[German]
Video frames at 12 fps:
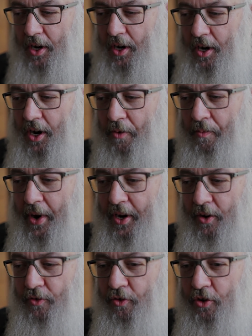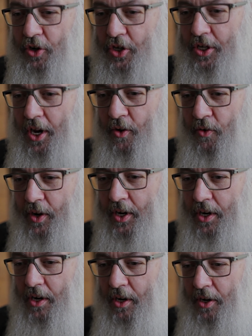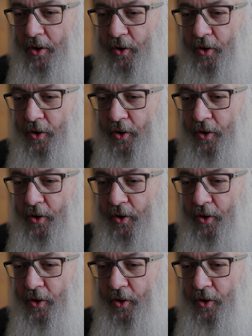nach meinen Vorstellungen,